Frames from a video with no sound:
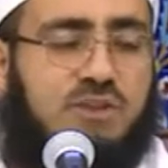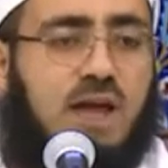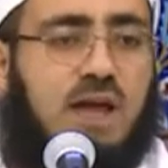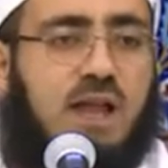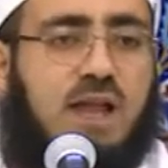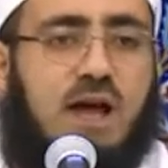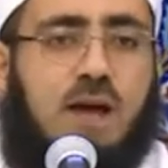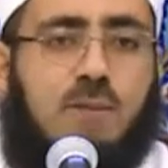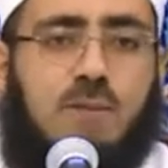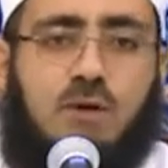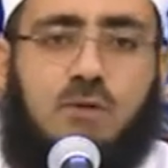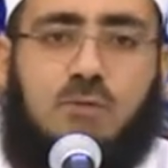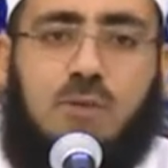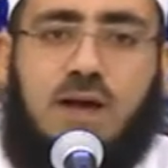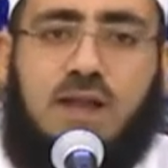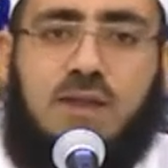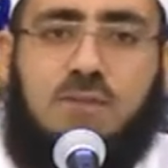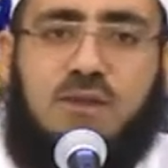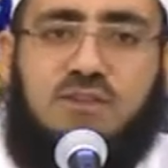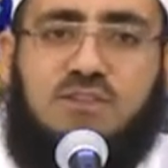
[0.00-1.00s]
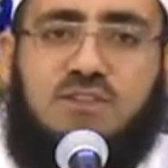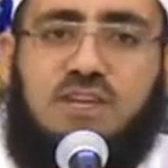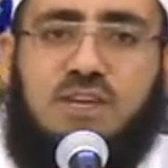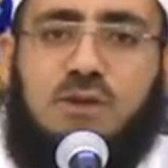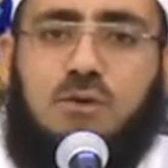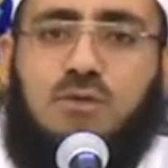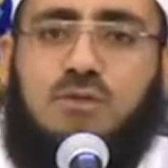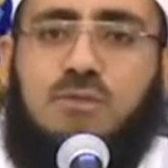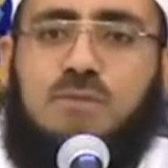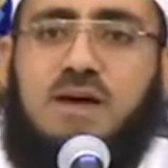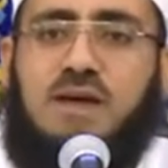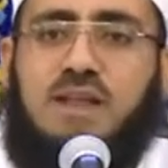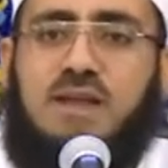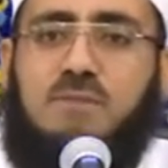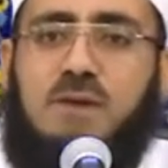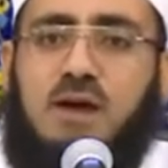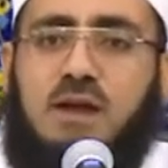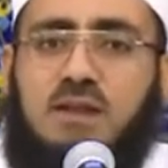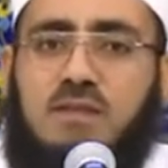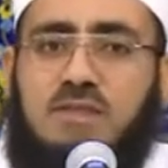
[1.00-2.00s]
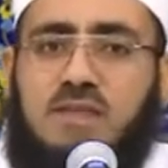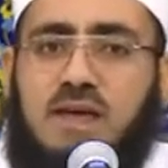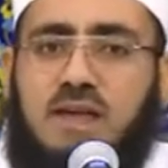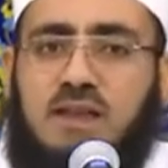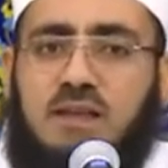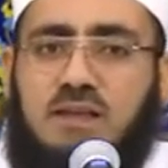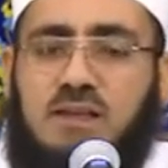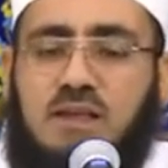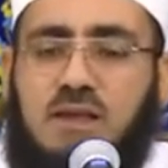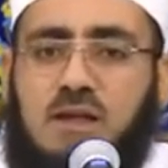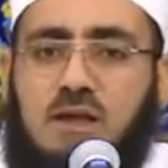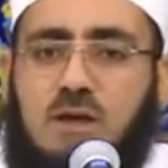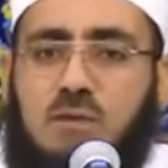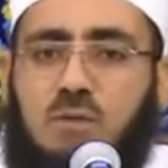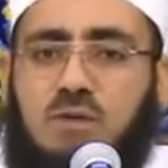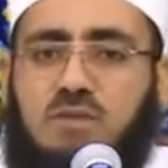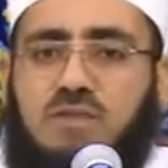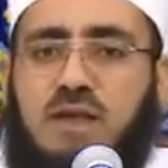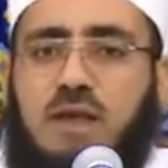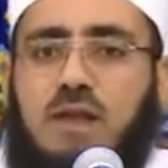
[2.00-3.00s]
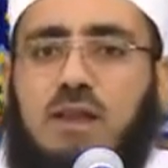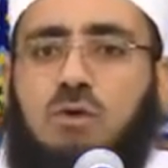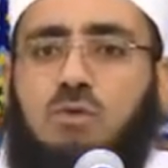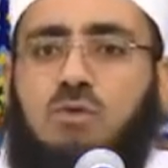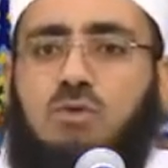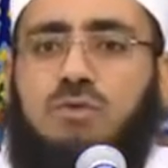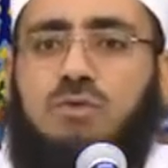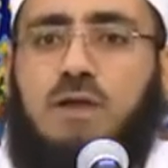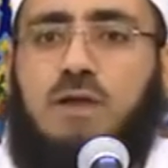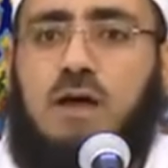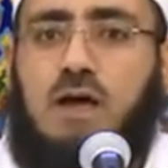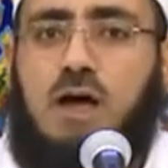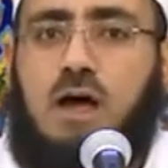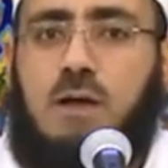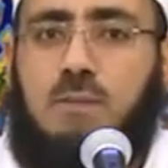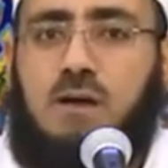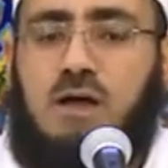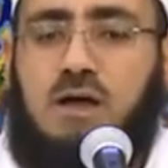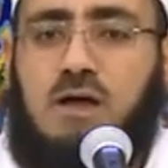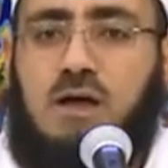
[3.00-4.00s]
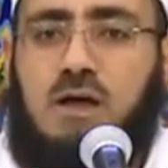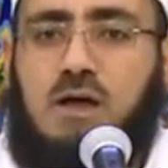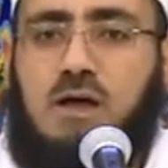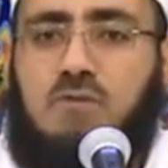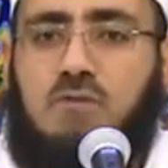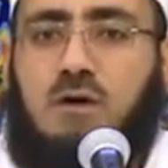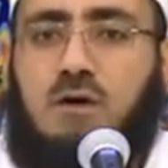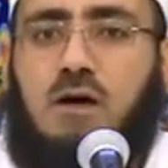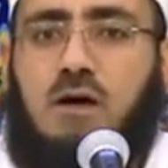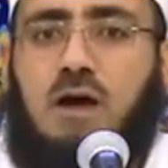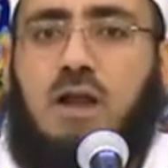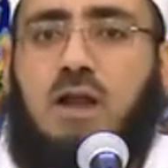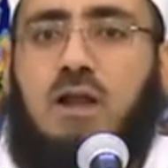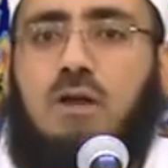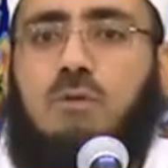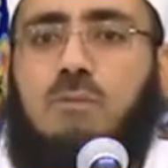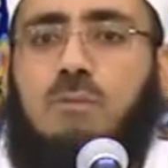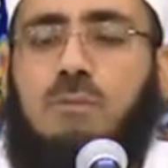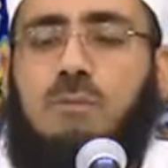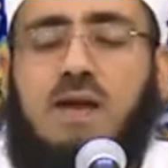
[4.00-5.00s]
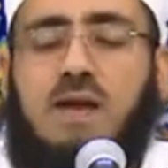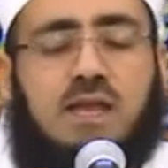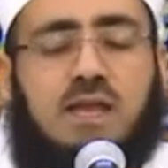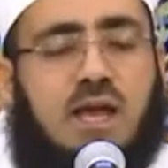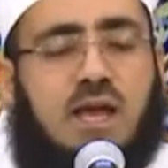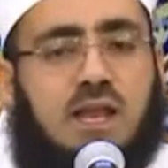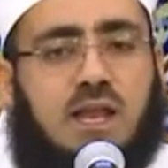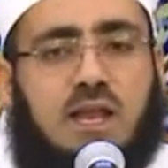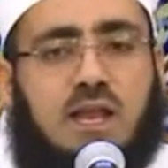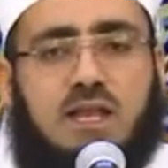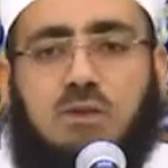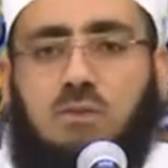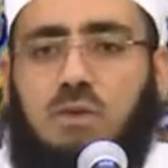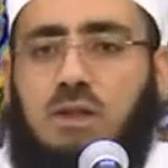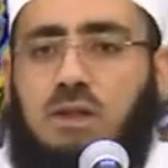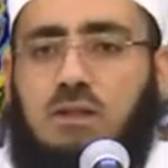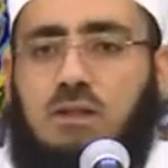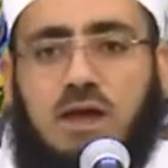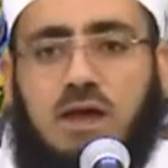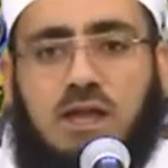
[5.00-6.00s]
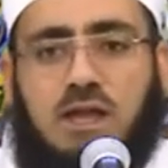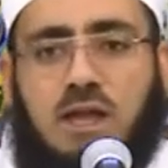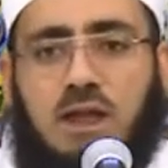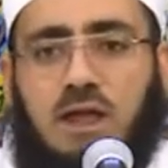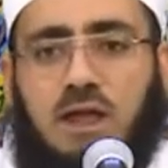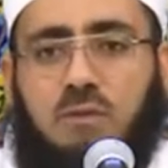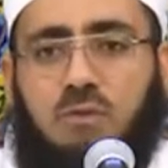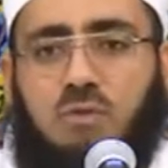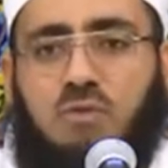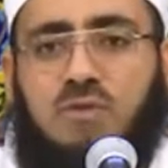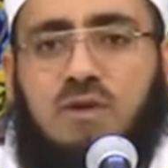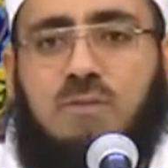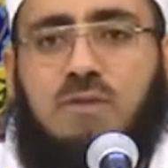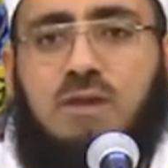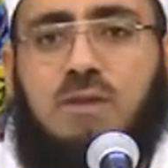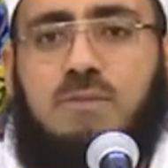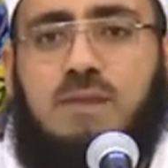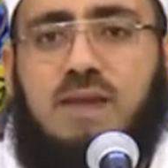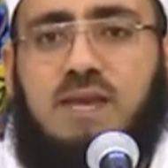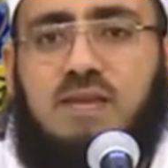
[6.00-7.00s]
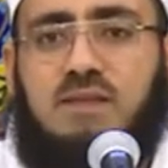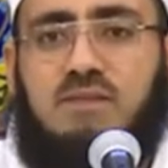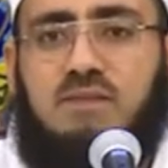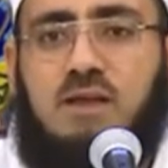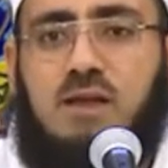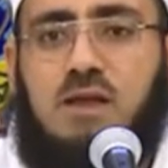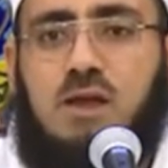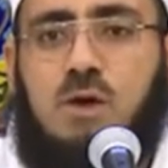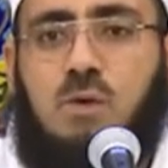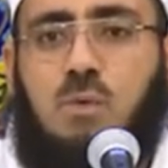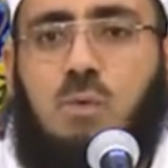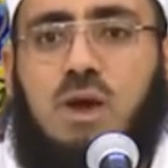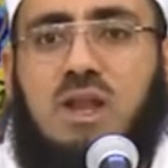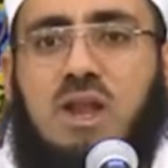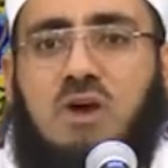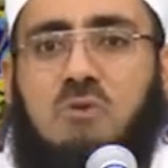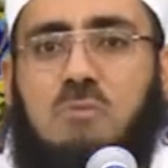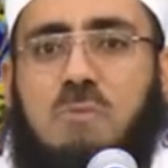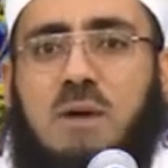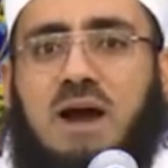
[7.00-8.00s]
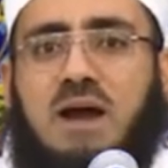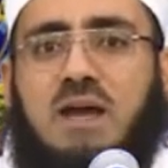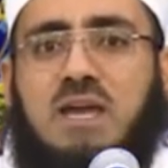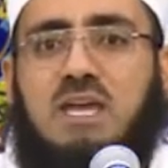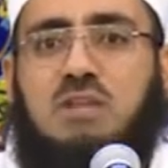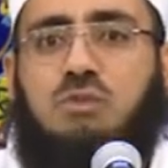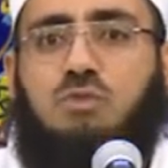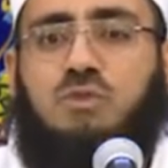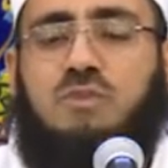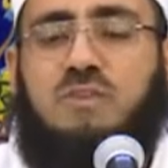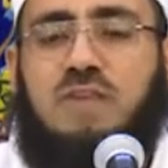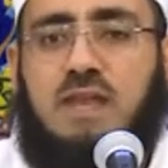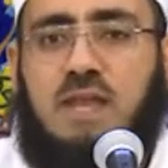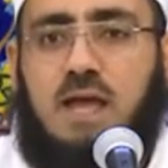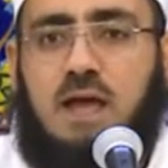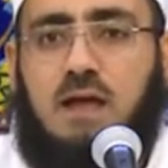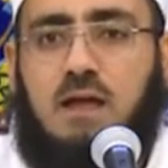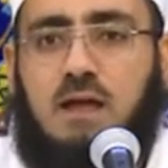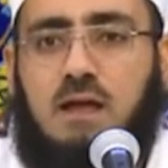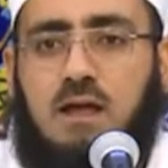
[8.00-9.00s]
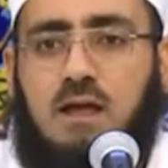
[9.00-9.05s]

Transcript: جاء الخبر بعد مجيء عثمان بعد ذلك وسأله الصحابة وقال لهم ما كان لي والله أن أطوف بالبيت ولو بقيت سنة